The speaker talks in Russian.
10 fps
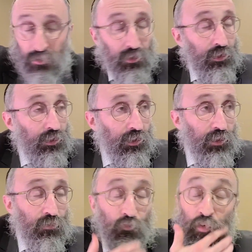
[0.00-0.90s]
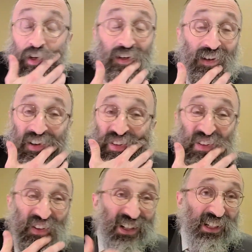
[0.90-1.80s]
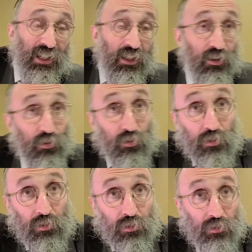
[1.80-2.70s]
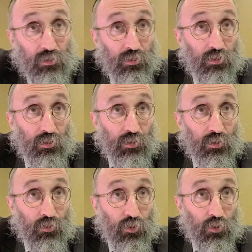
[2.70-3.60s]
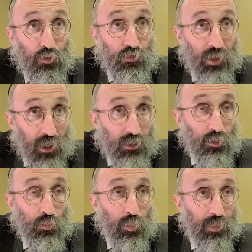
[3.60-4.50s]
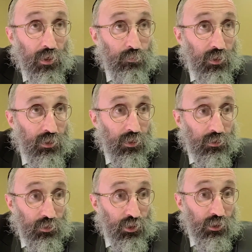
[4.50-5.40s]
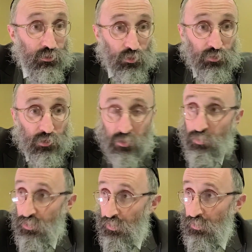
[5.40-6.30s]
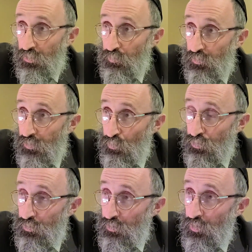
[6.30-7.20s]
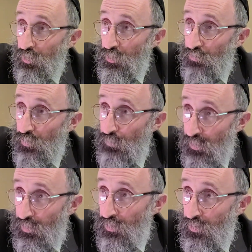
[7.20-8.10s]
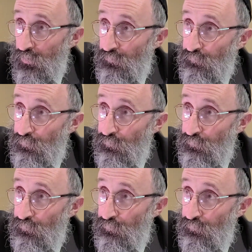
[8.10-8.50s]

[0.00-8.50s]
Э, и в, и э, в этом Америка отличалась от Великобритании, потому что в Америке